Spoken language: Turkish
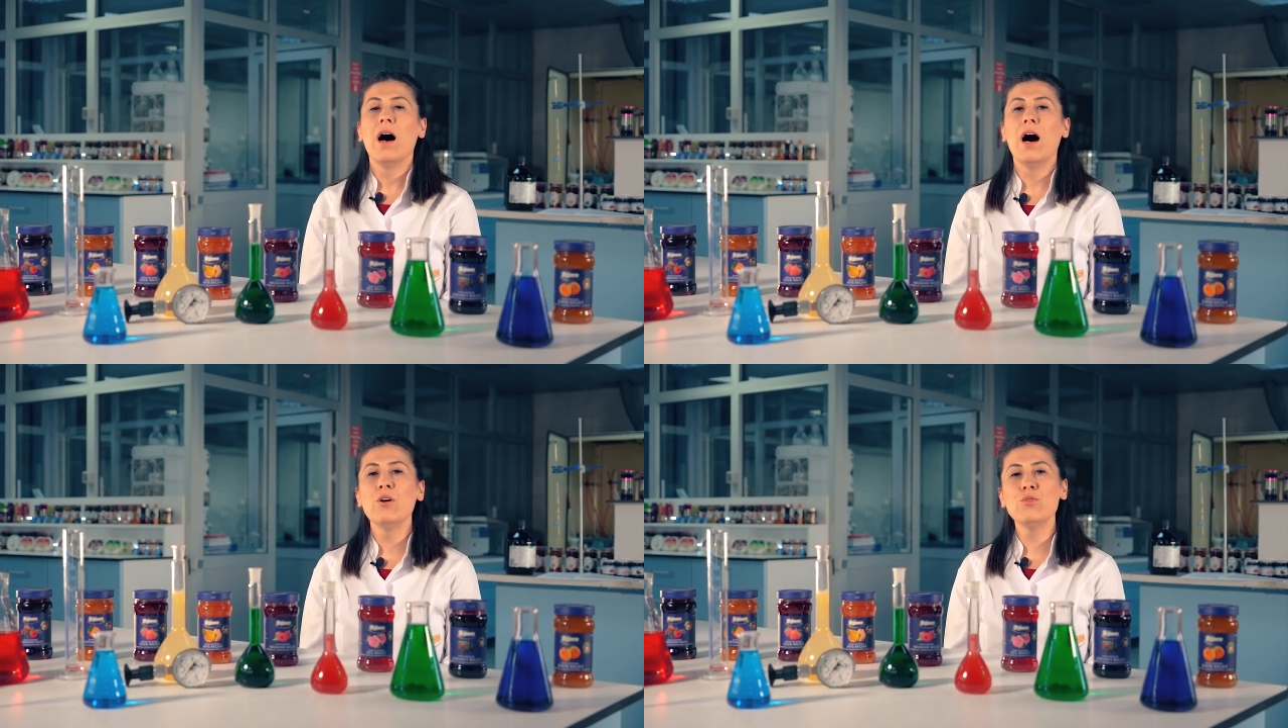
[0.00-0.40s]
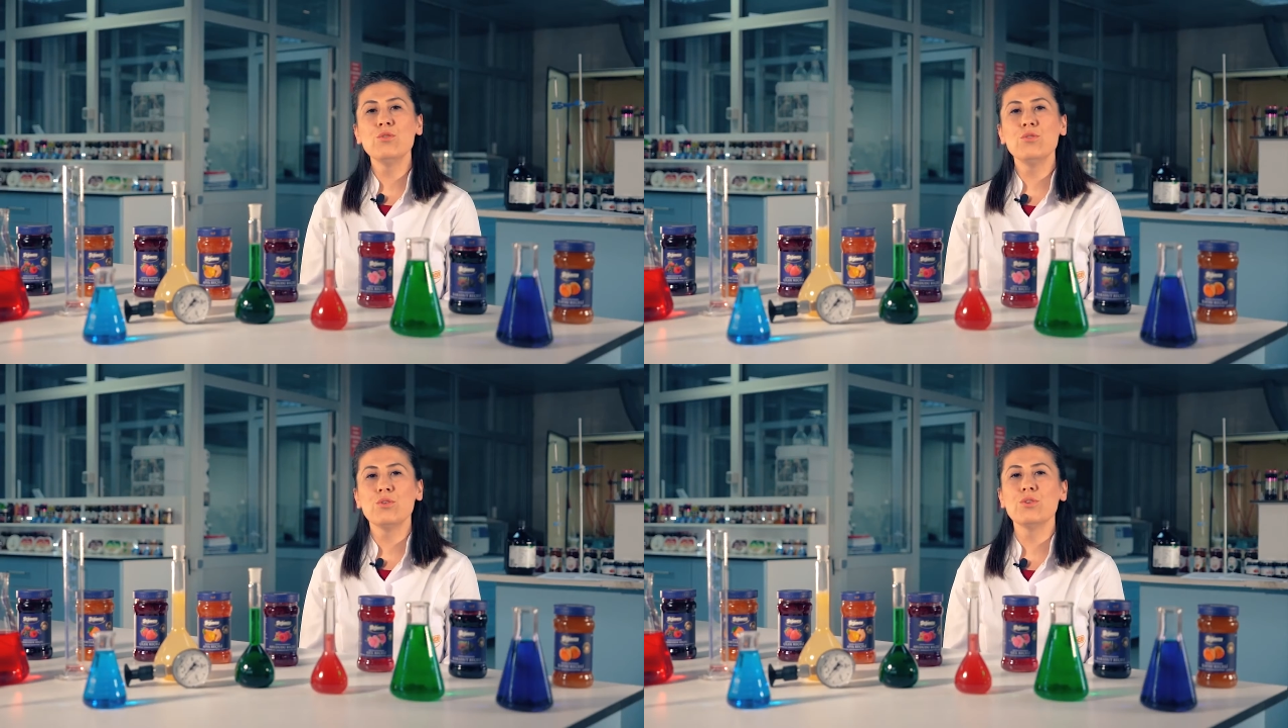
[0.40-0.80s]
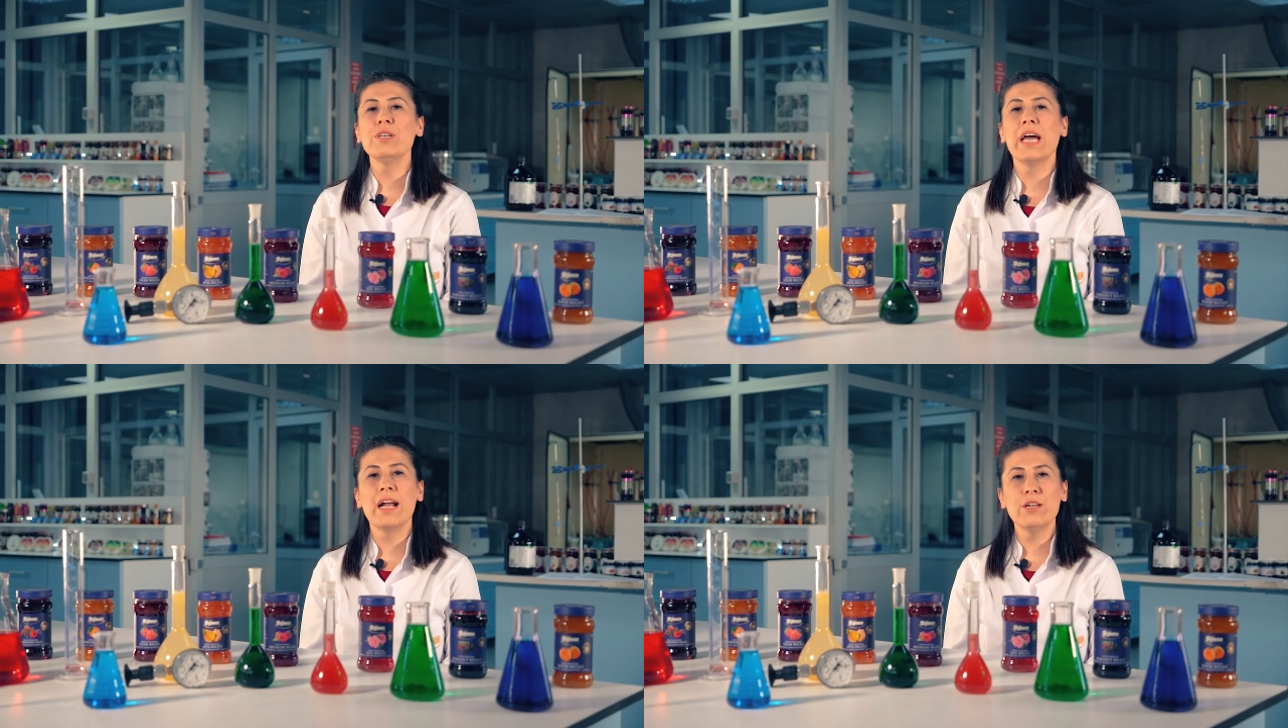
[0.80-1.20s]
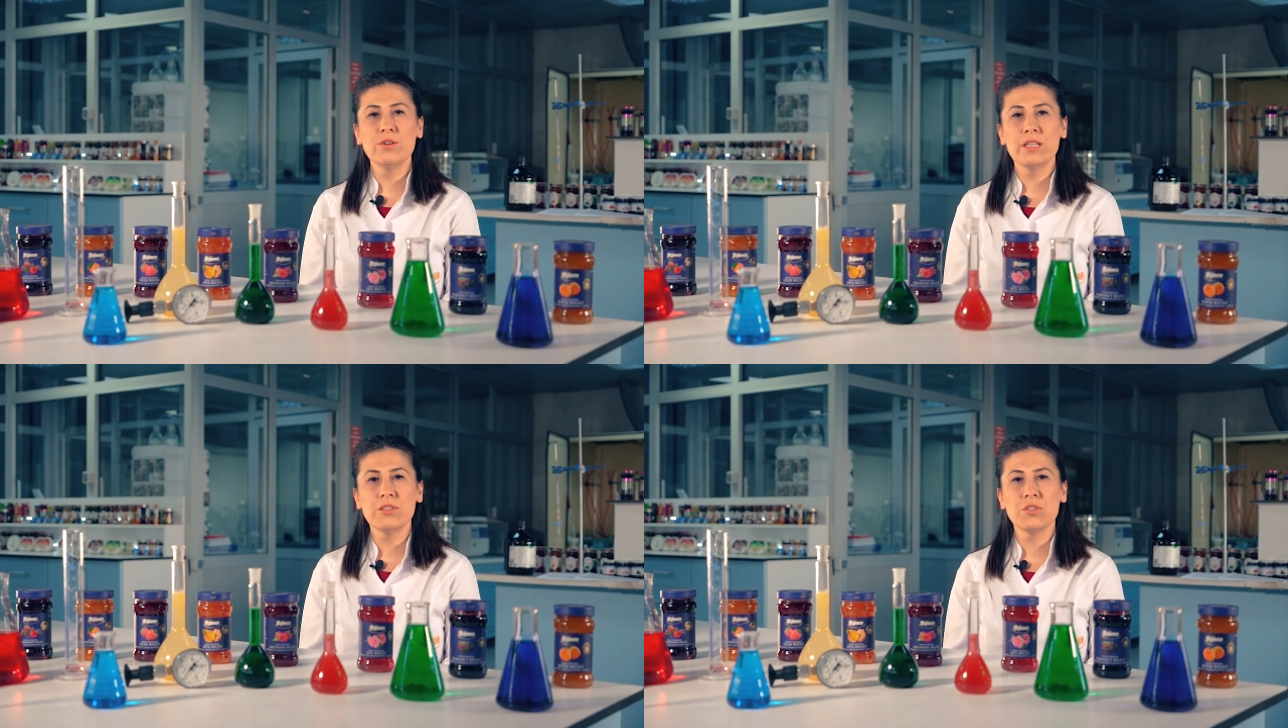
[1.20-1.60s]
Ahududuyu yerli
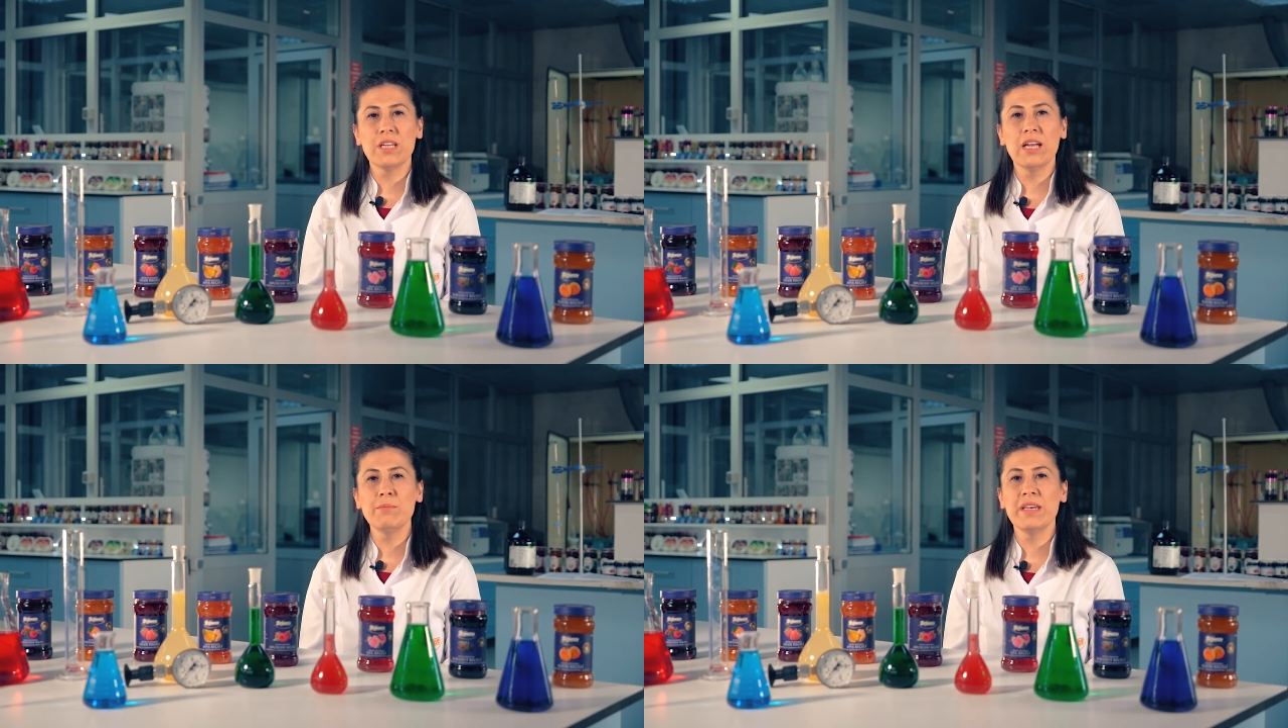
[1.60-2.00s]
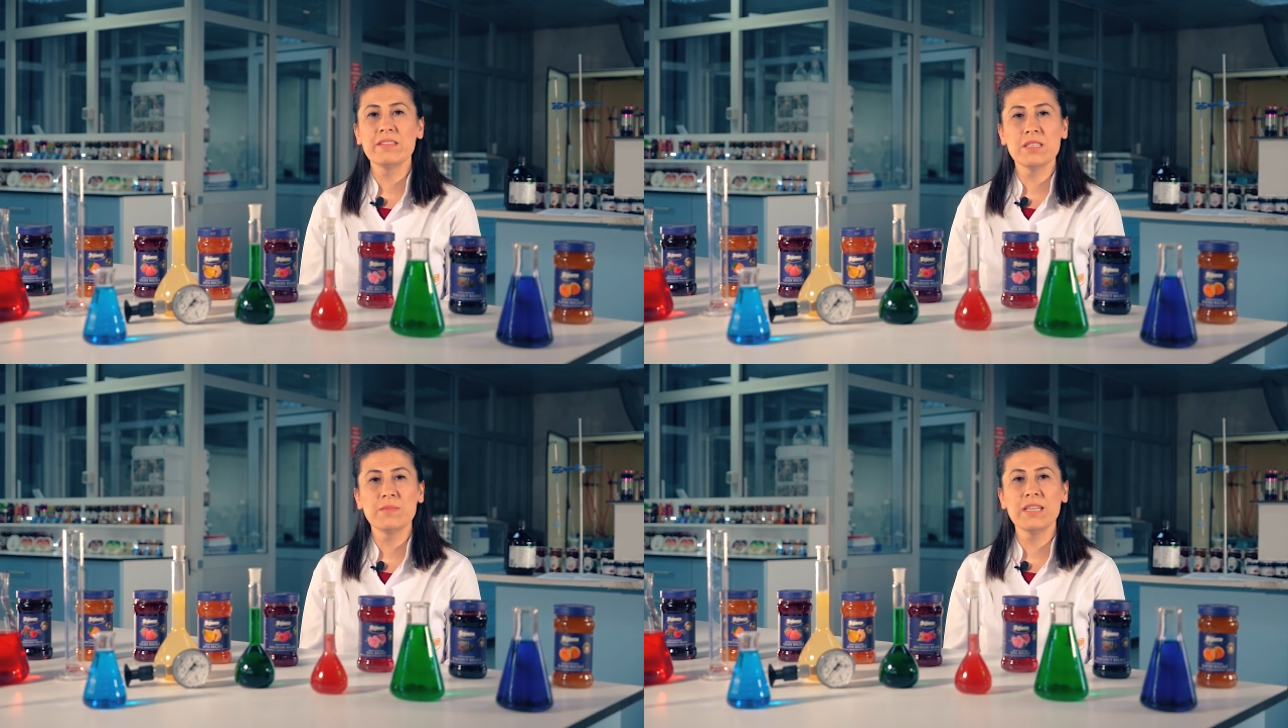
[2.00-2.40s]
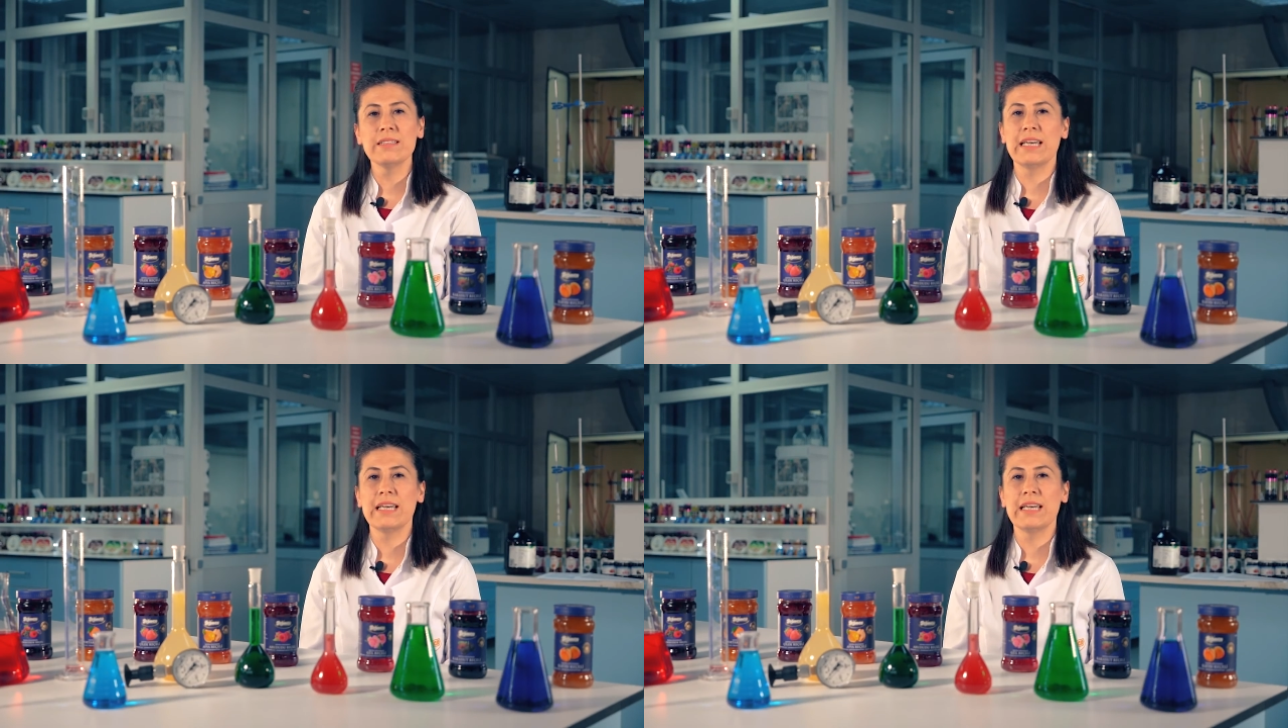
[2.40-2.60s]
üreticiden mevsimde